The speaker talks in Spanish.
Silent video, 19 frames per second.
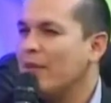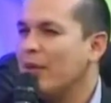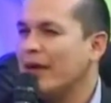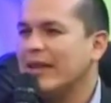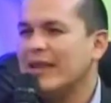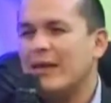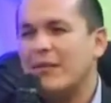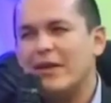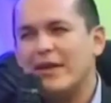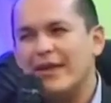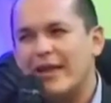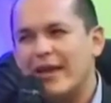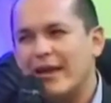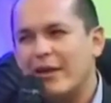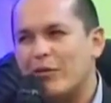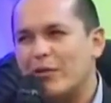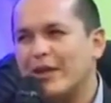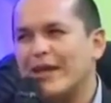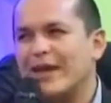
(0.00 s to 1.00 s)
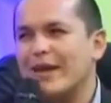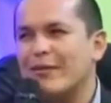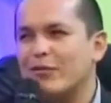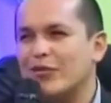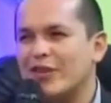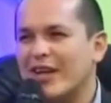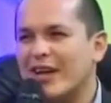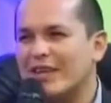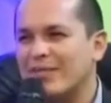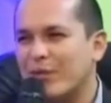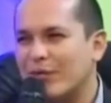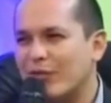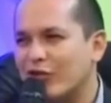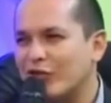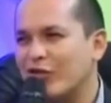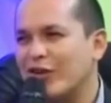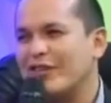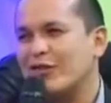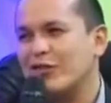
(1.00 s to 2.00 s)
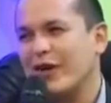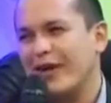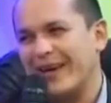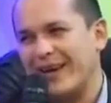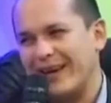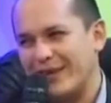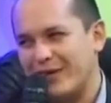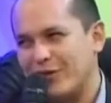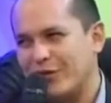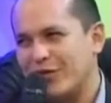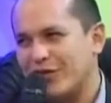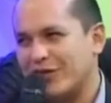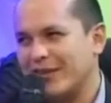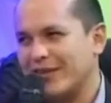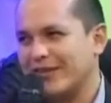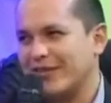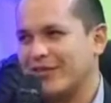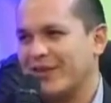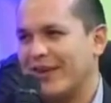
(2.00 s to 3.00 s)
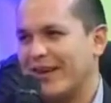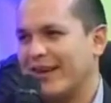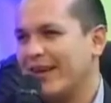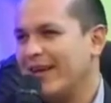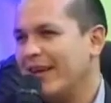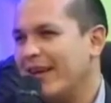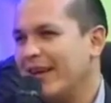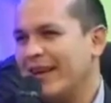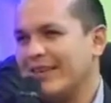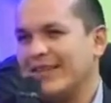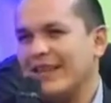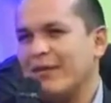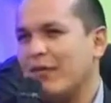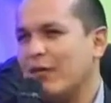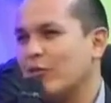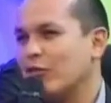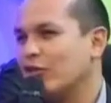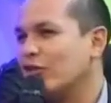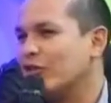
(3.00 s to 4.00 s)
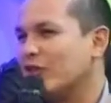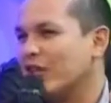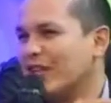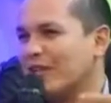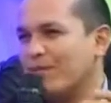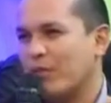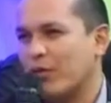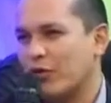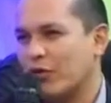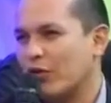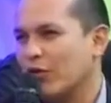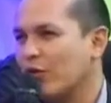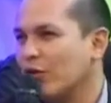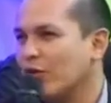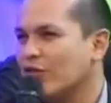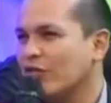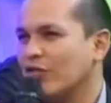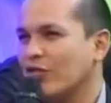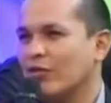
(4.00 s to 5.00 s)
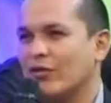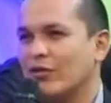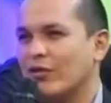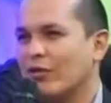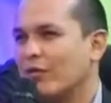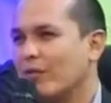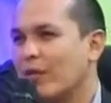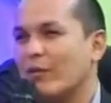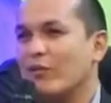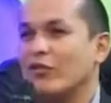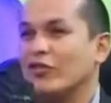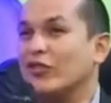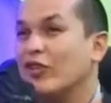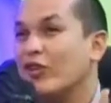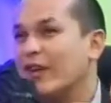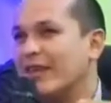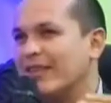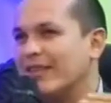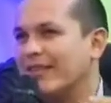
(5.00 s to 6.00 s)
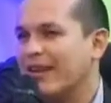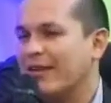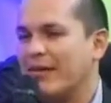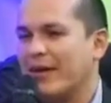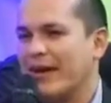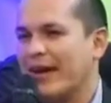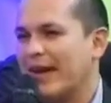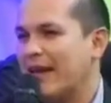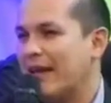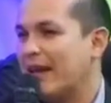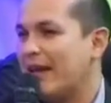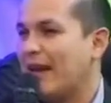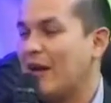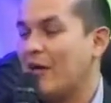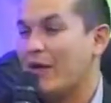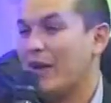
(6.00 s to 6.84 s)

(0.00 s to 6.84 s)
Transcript: pero hay que también tener en cuenta que muchas de las promociones son engañosas, o sea, este famoso 3x2 o promociones que van ahí a